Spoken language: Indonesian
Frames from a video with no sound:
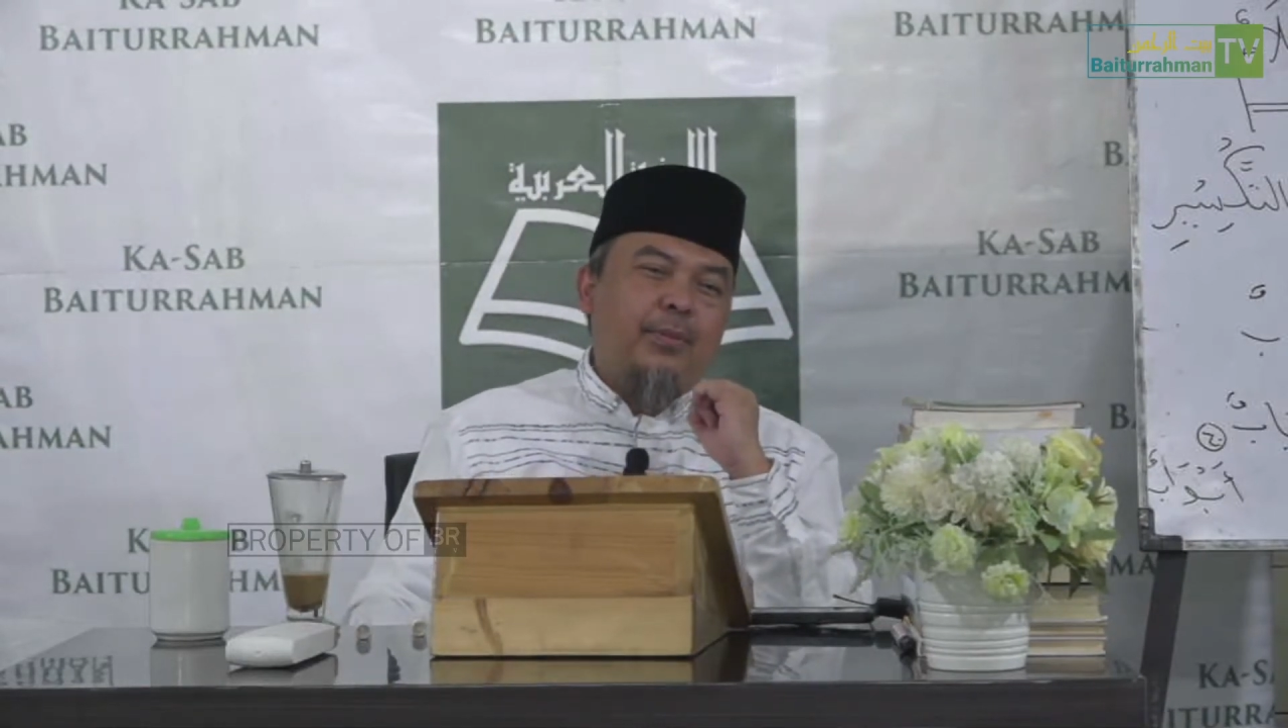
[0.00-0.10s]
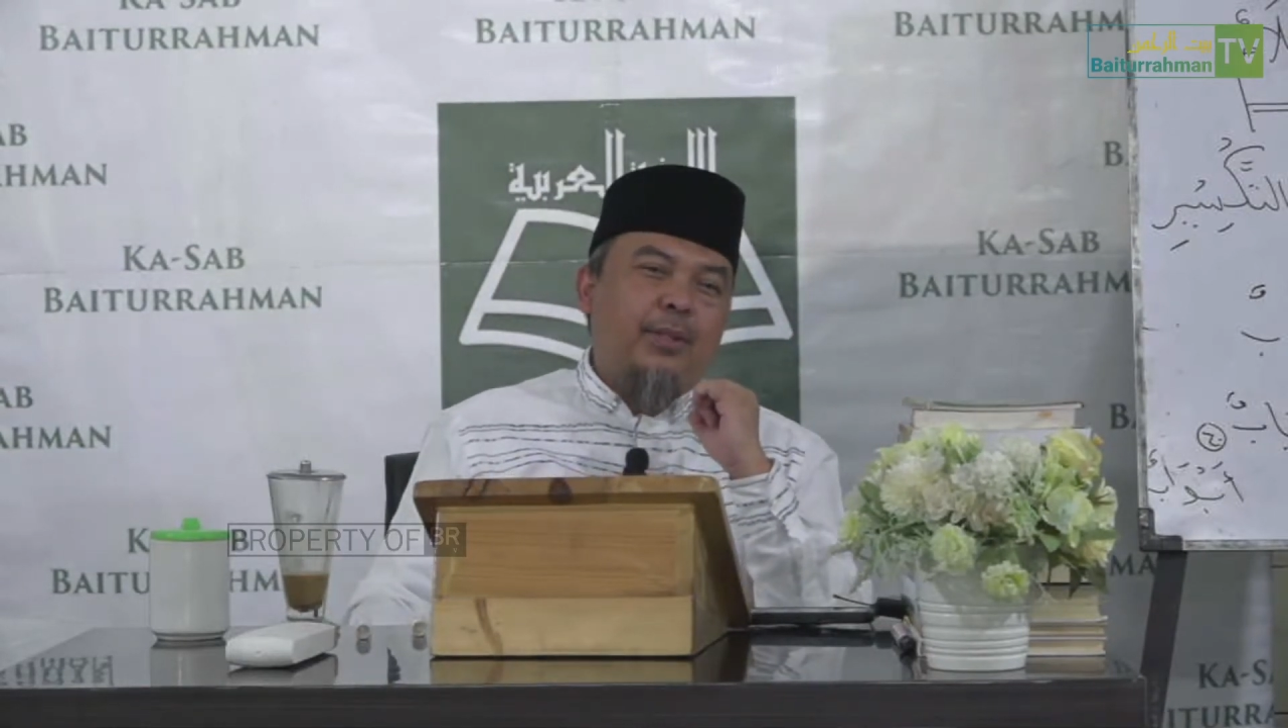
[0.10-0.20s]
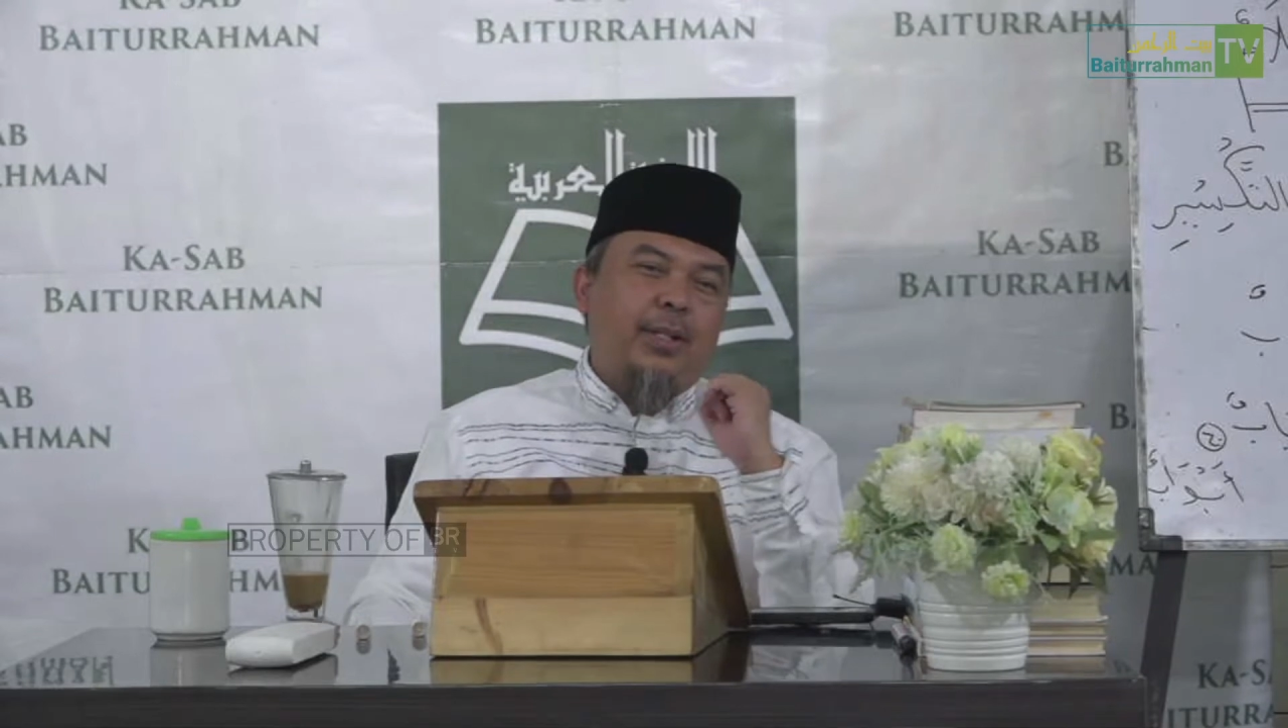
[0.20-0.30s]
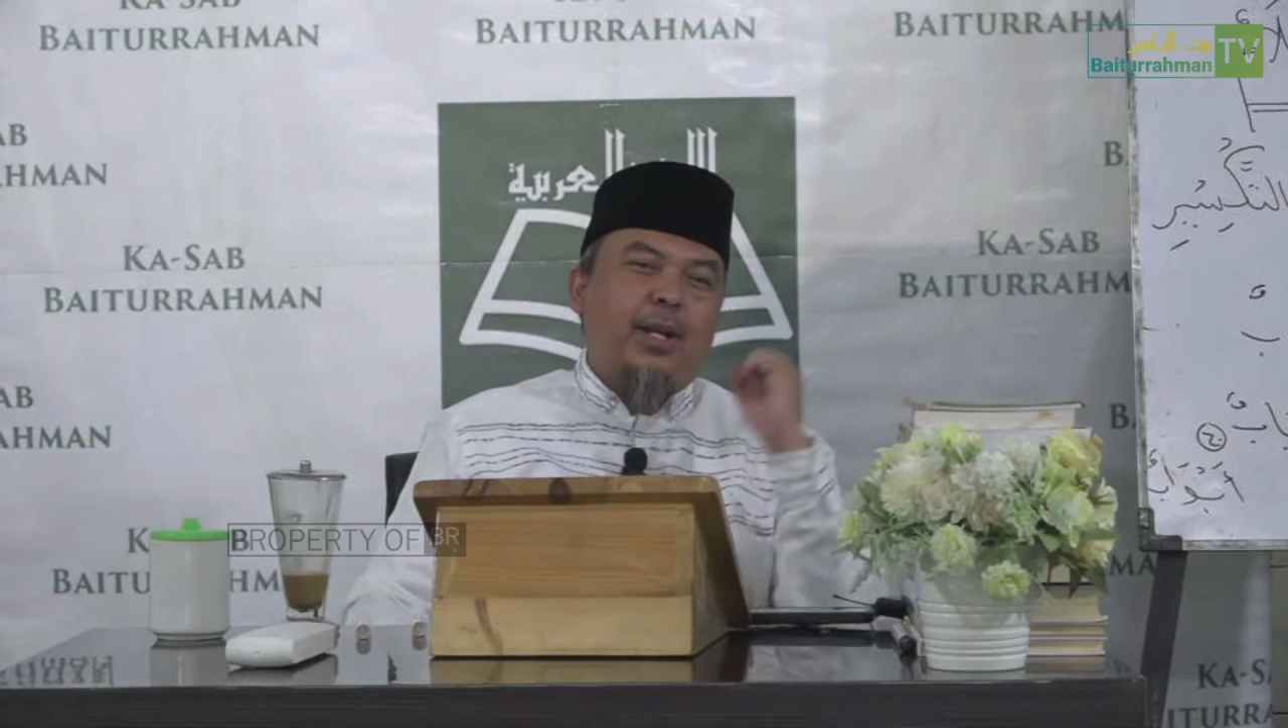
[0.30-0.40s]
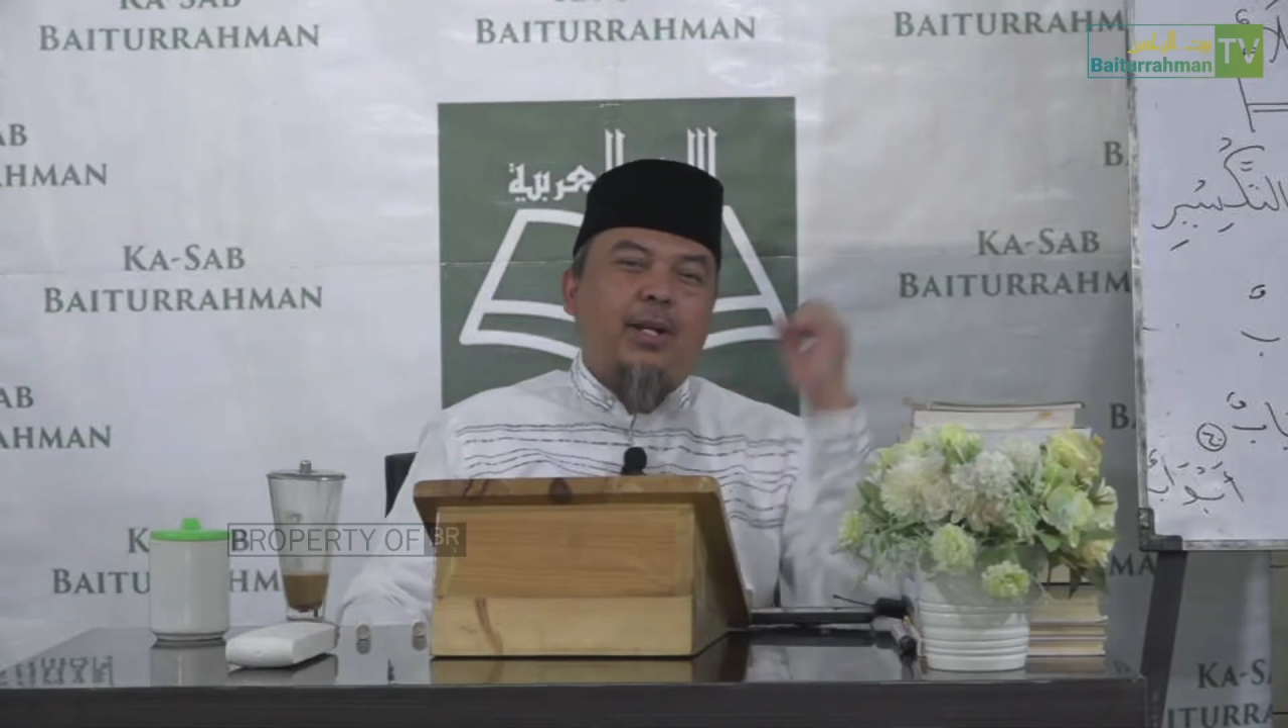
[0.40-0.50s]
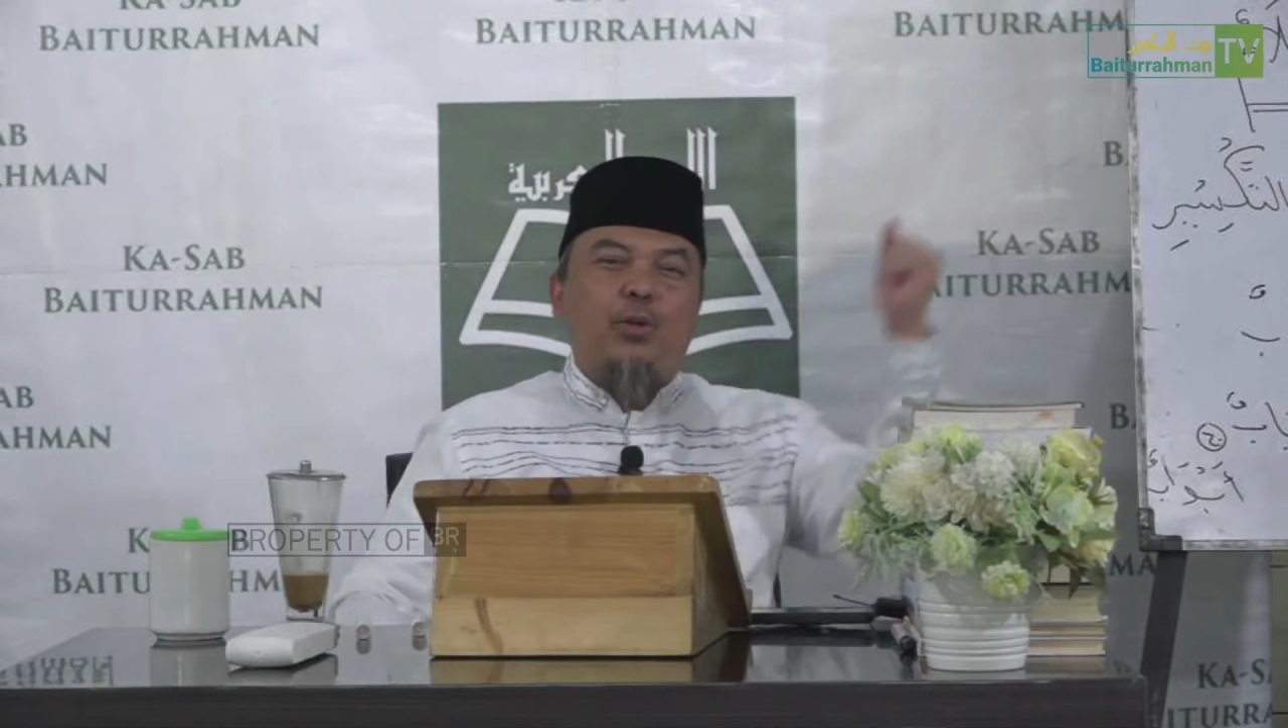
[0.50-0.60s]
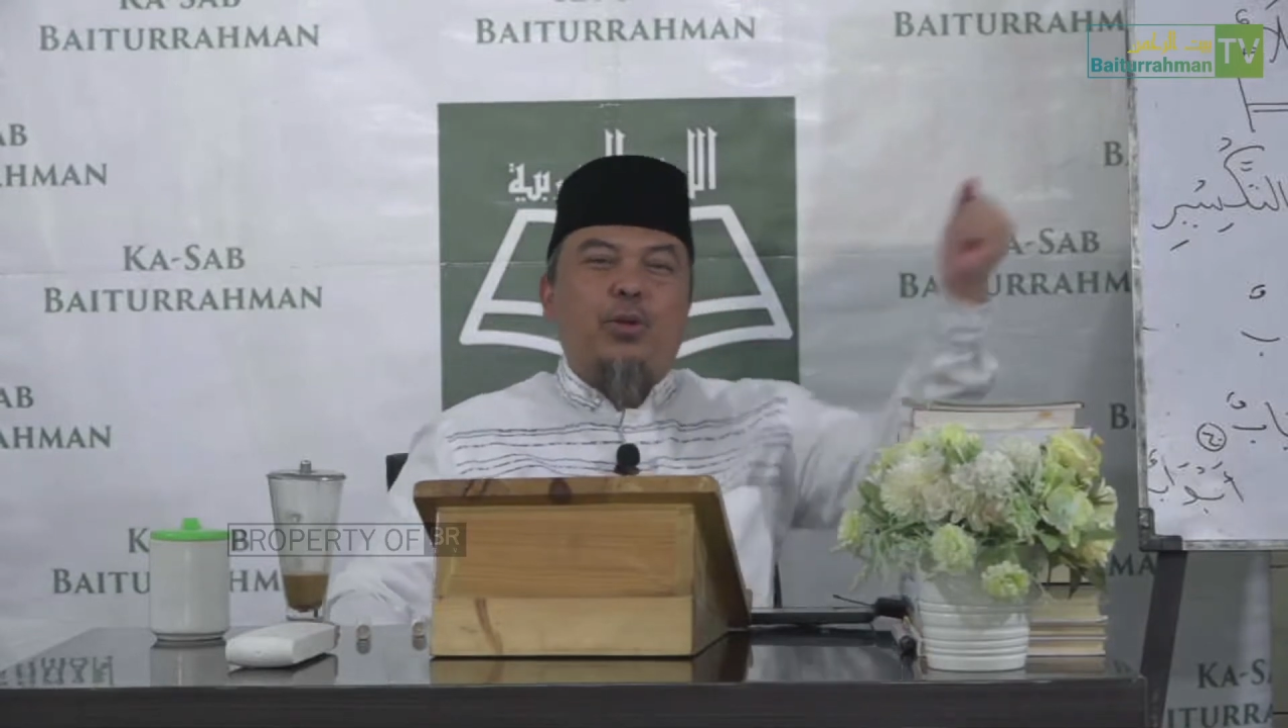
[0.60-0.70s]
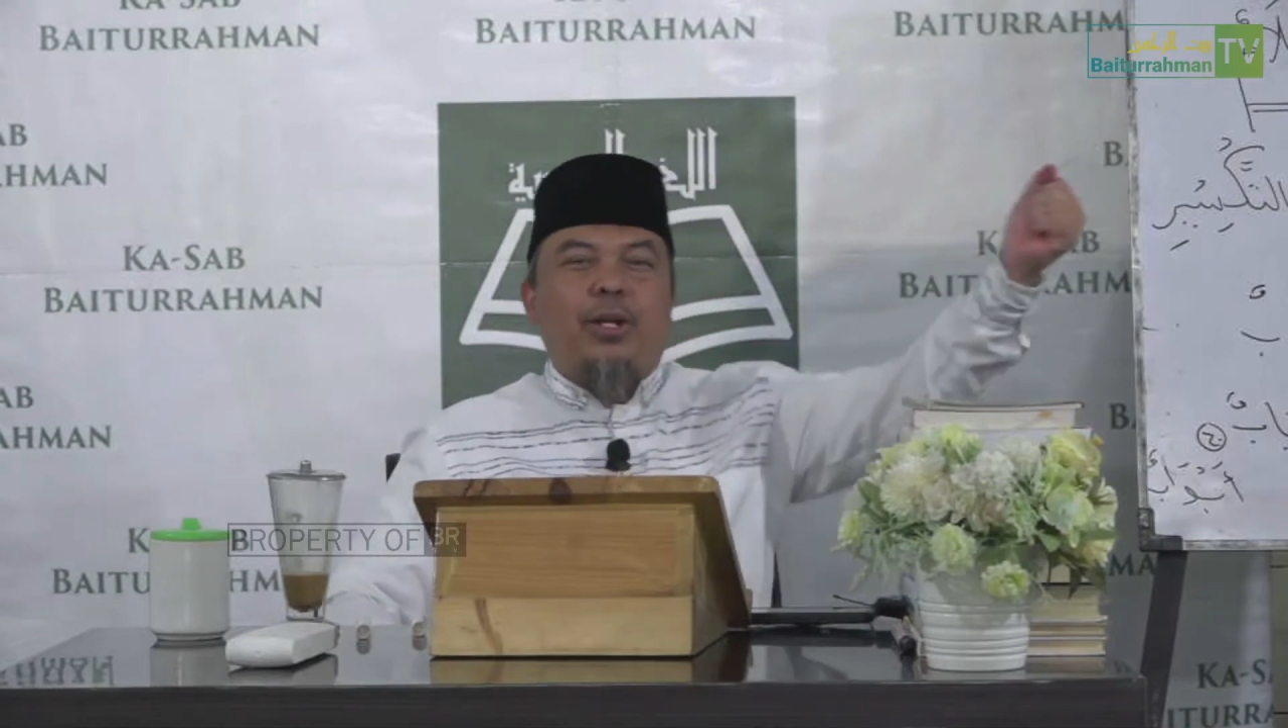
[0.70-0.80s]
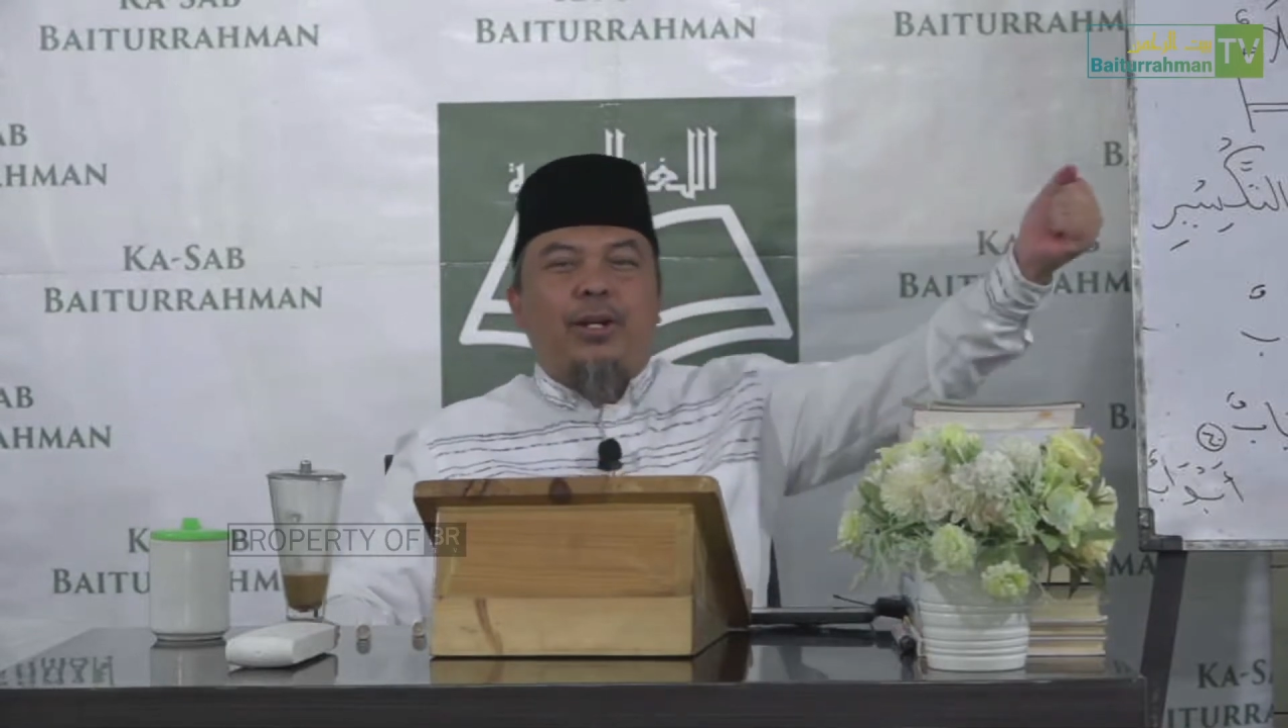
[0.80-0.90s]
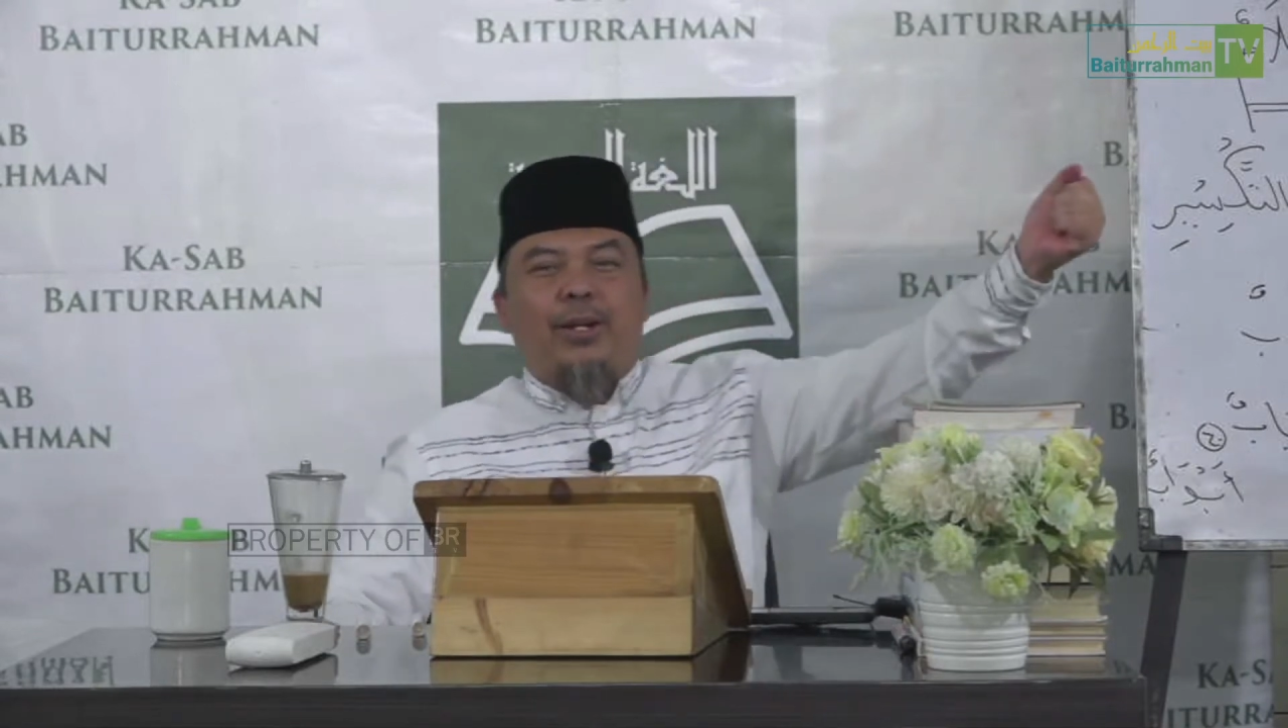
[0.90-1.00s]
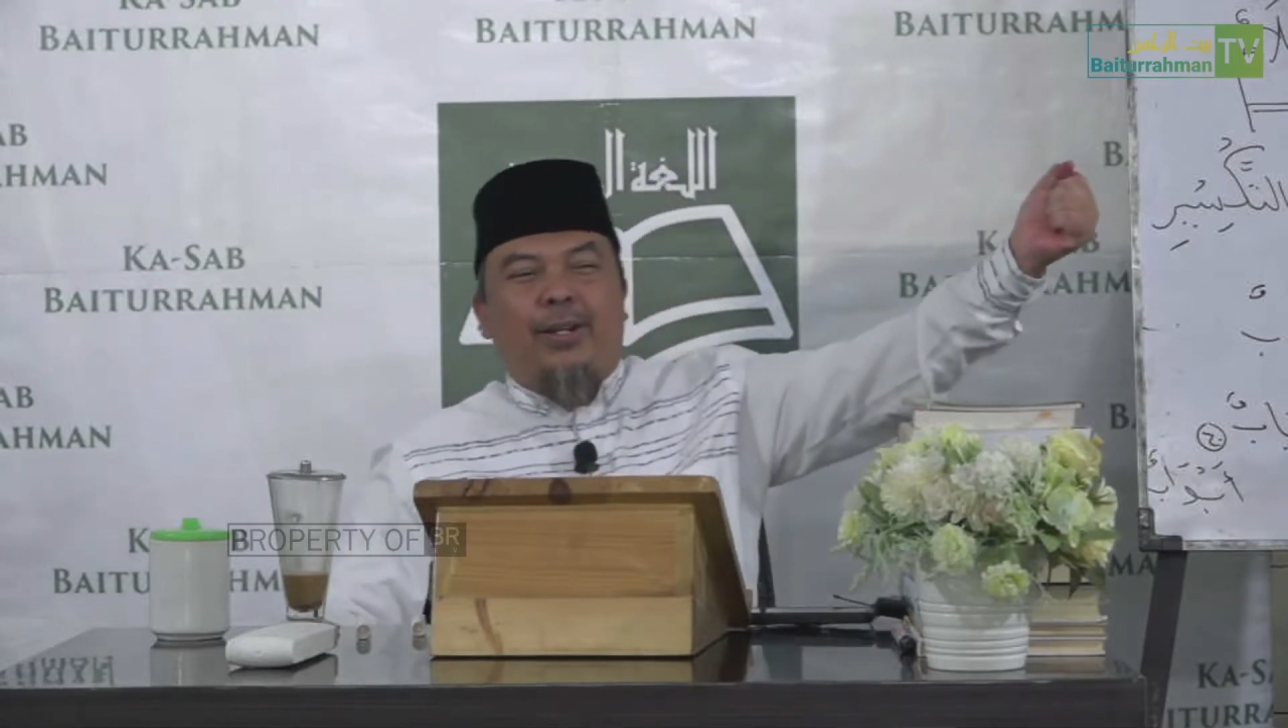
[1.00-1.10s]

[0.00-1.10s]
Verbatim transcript: Yadun,